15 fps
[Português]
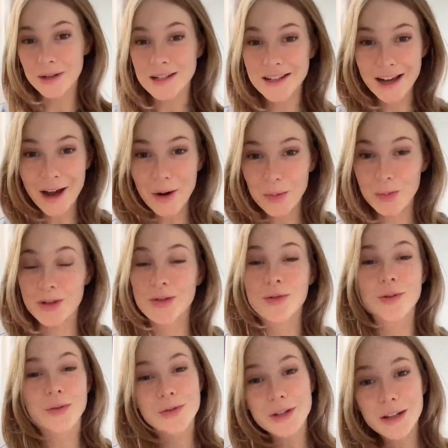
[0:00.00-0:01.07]
Mas calma, isso
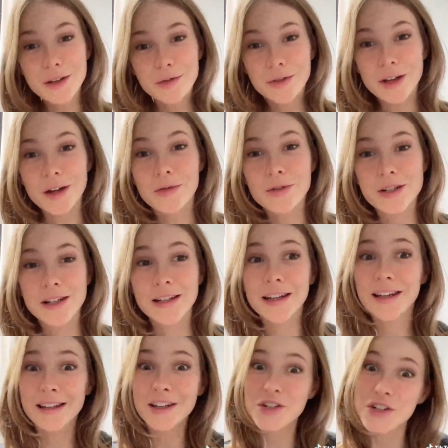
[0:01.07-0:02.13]
não significa que você tem
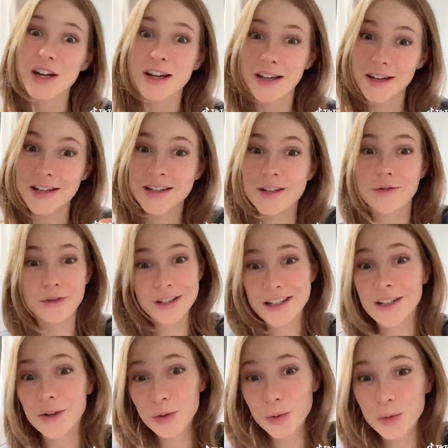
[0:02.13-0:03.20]
que deixar a criança
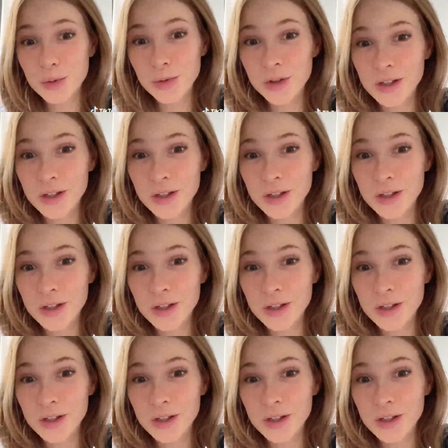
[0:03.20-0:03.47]
fazer tudo.